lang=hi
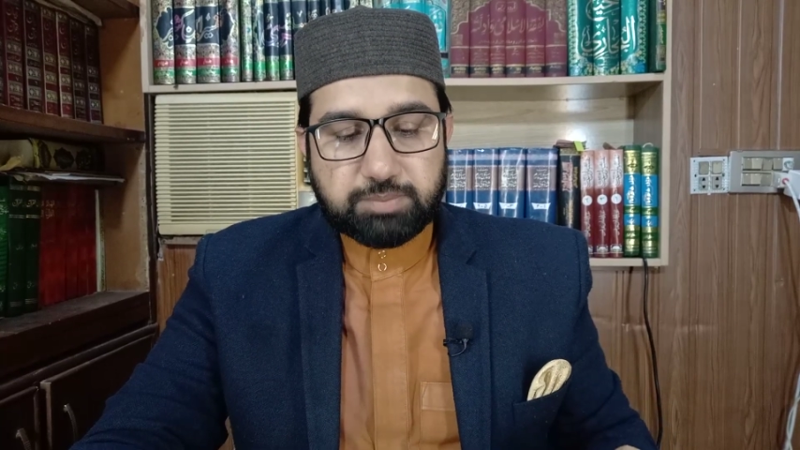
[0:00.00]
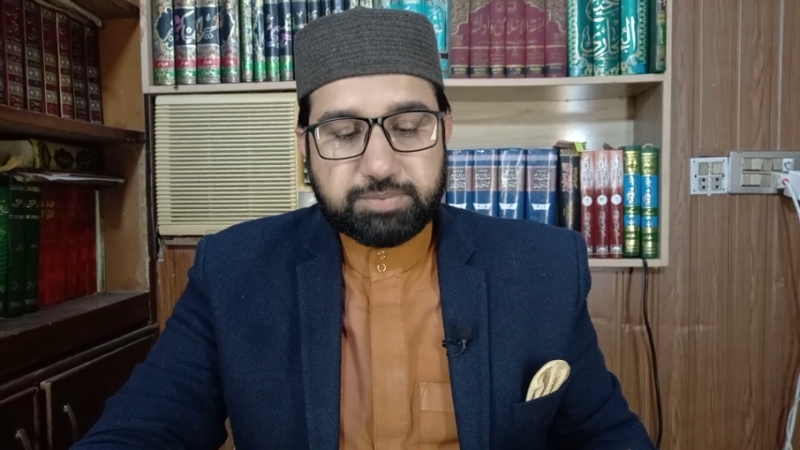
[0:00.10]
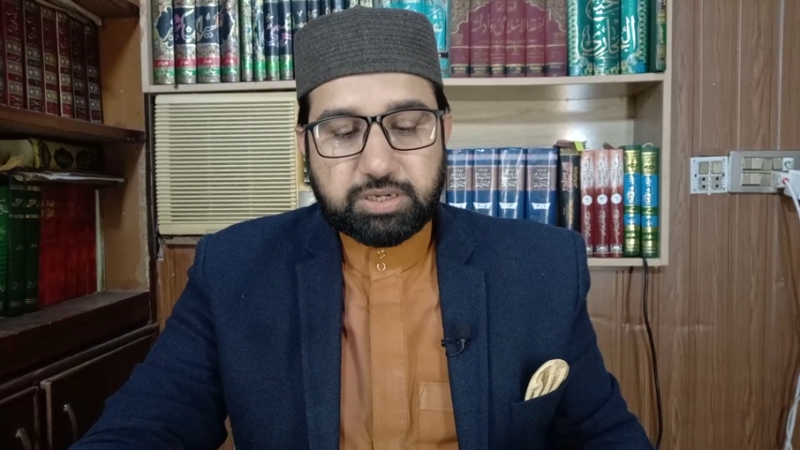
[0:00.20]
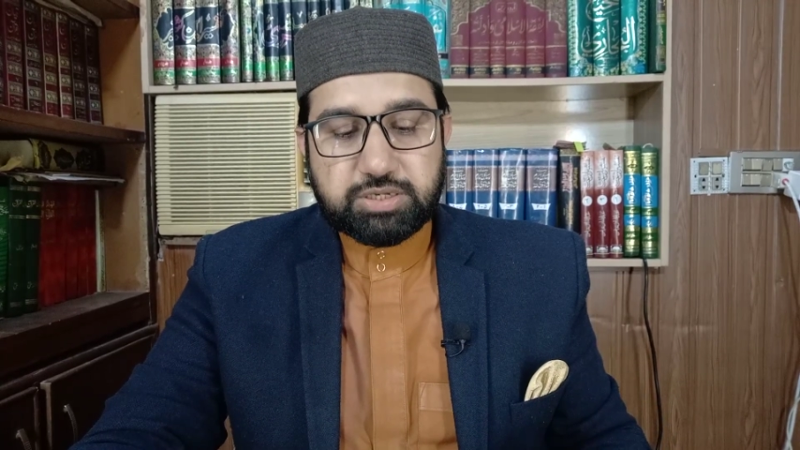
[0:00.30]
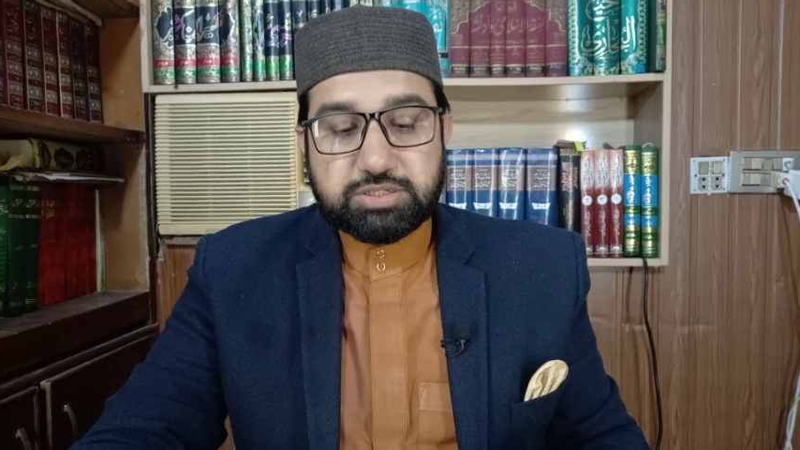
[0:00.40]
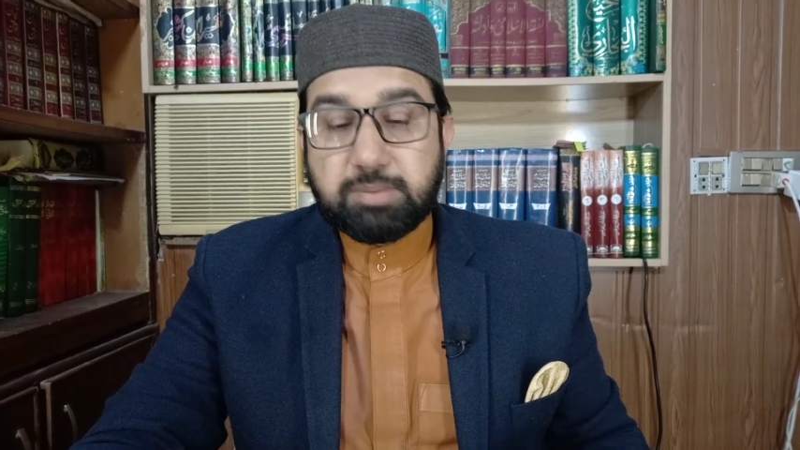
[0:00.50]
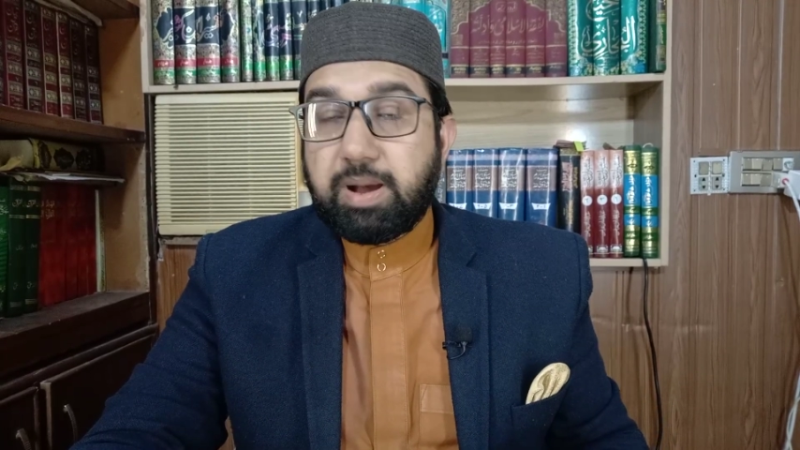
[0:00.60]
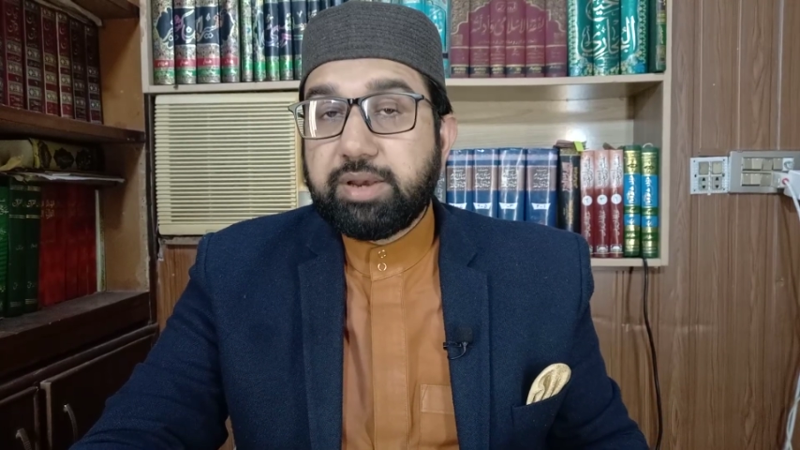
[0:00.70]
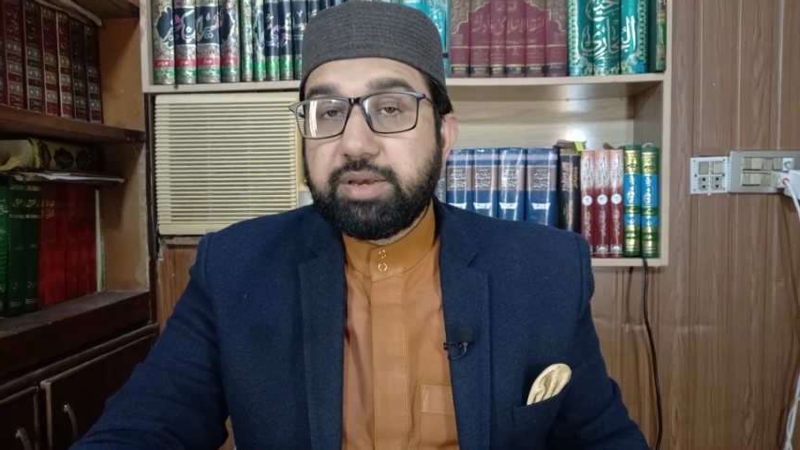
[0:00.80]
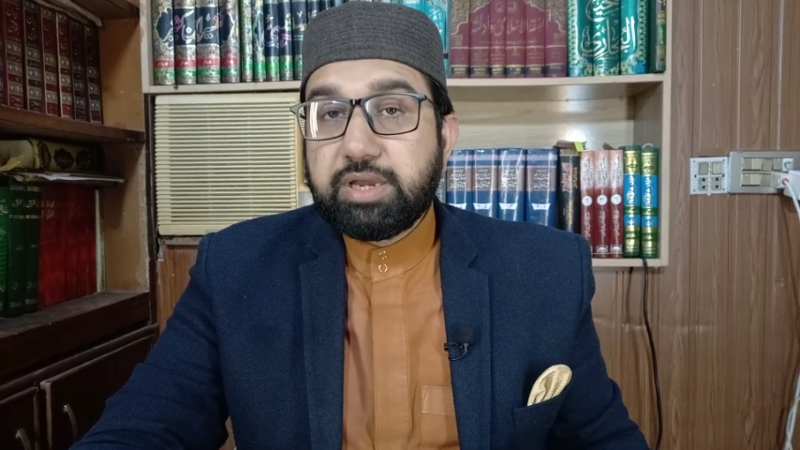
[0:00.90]
जब तक के
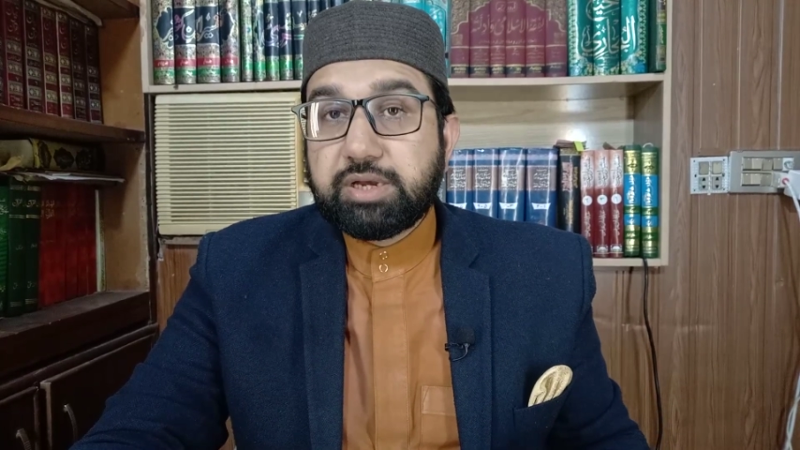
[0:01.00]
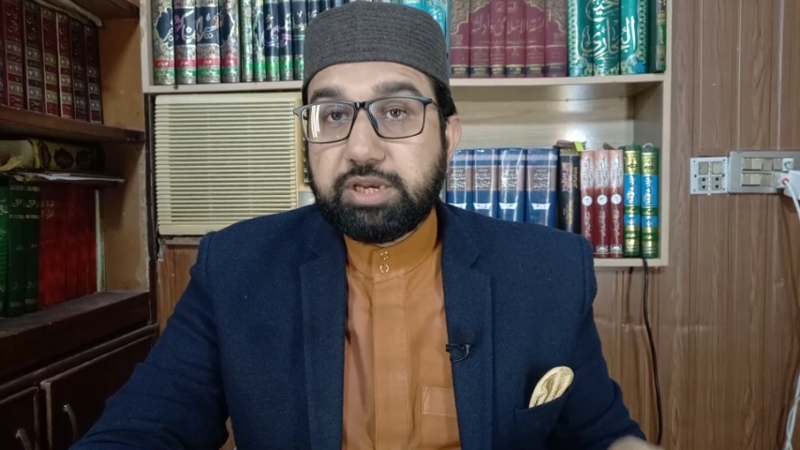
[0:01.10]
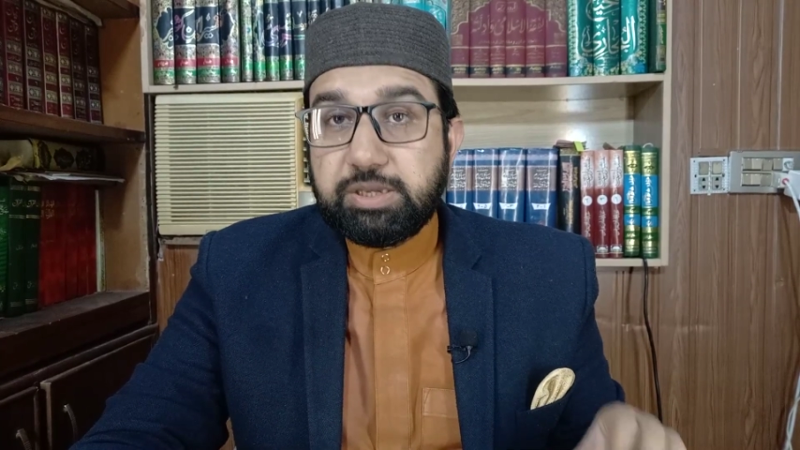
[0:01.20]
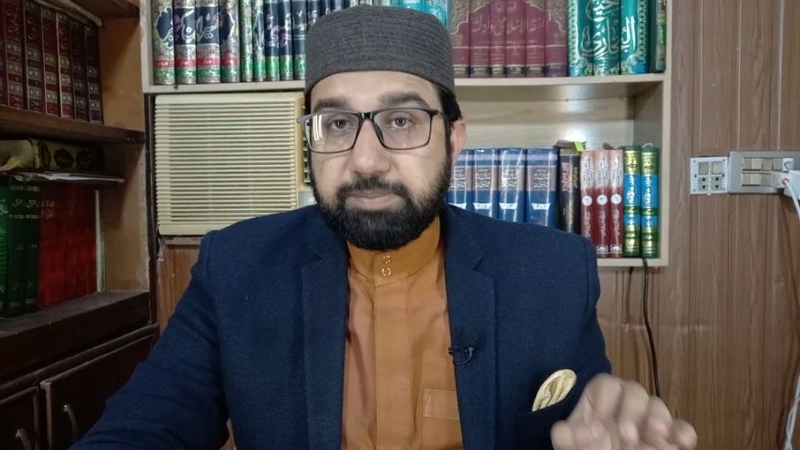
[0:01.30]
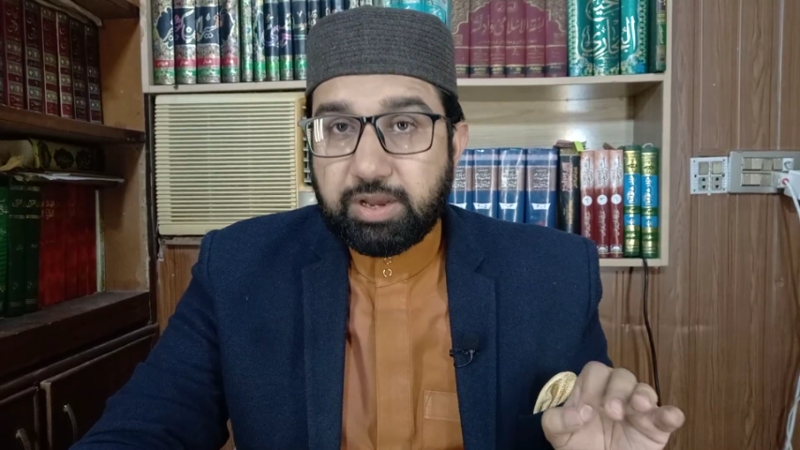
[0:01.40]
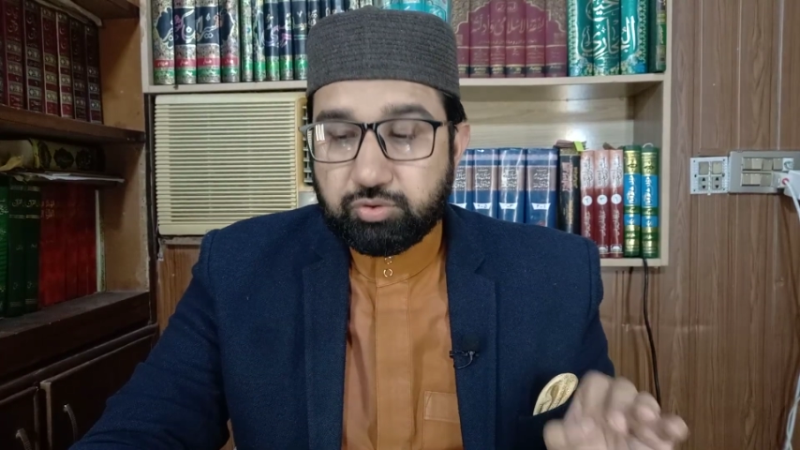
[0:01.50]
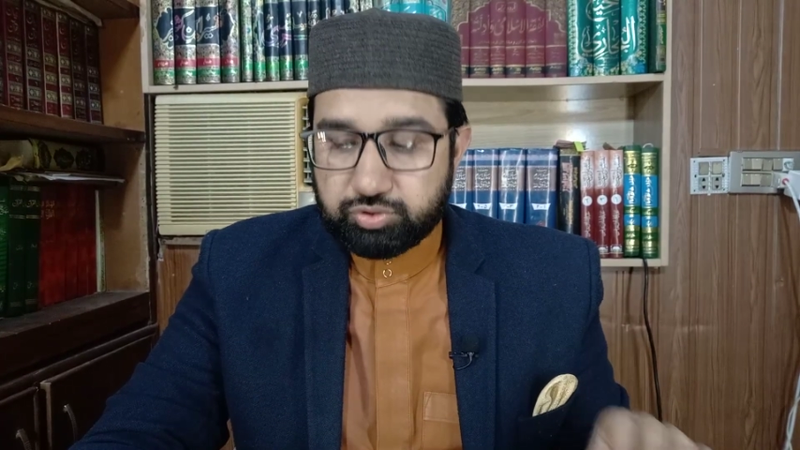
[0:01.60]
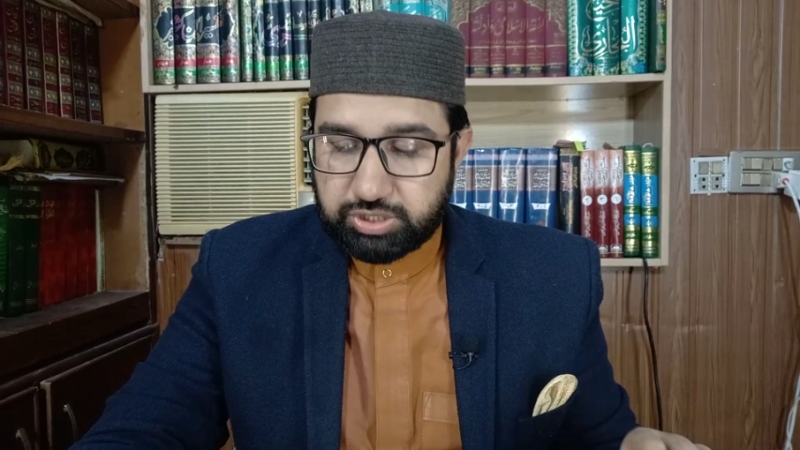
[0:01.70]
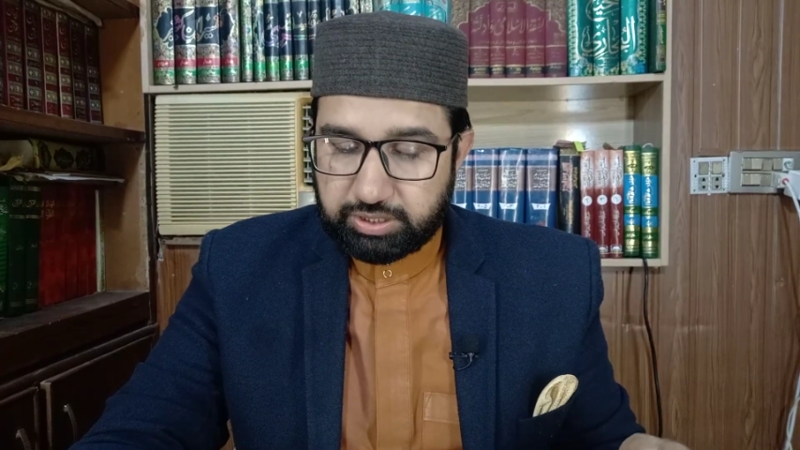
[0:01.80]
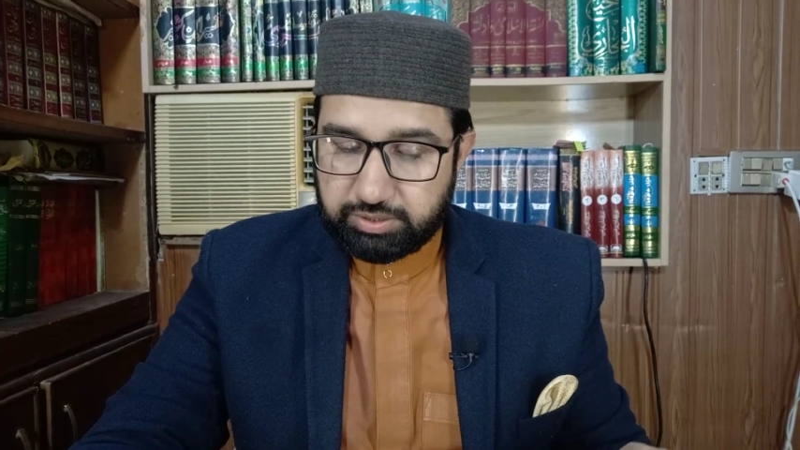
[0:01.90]
ज़माने करीब ना
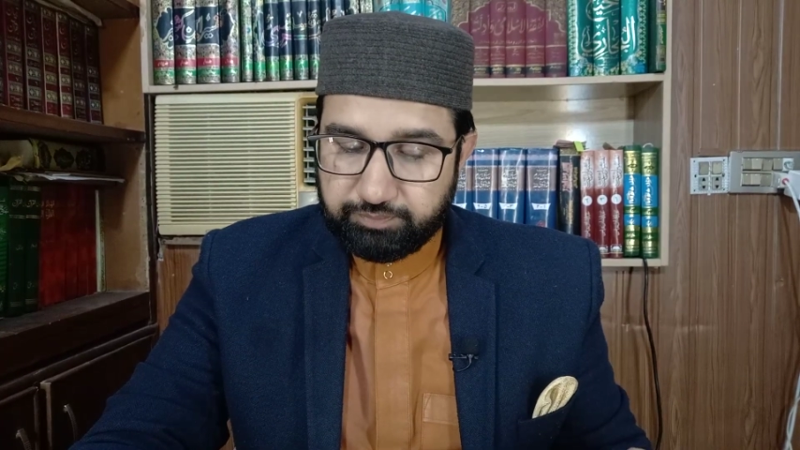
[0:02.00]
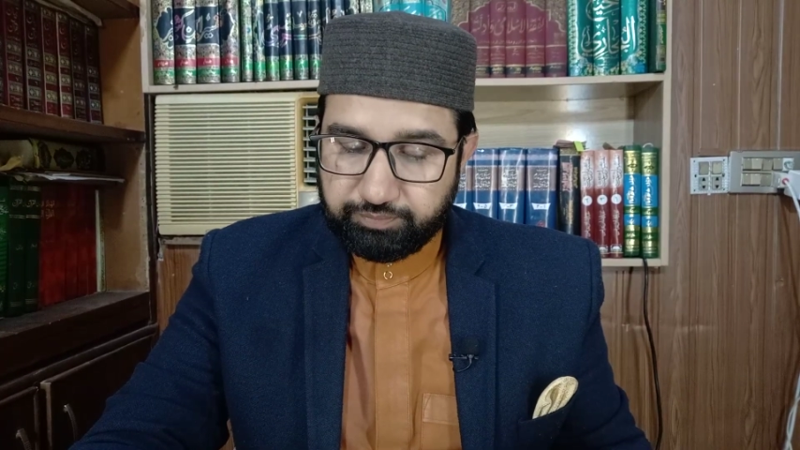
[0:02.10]
हो जाएँ